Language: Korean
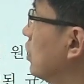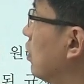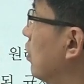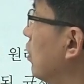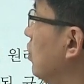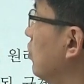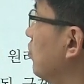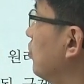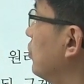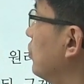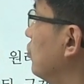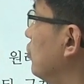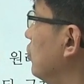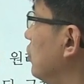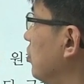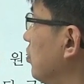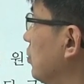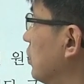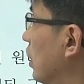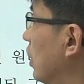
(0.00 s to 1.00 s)
상환
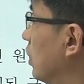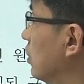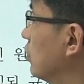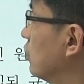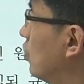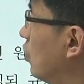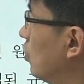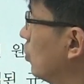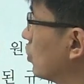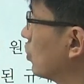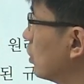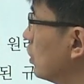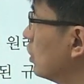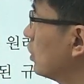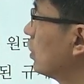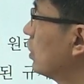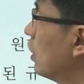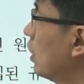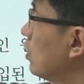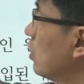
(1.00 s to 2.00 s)
비율입니다. 그래서
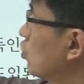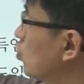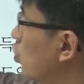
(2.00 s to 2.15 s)
DTI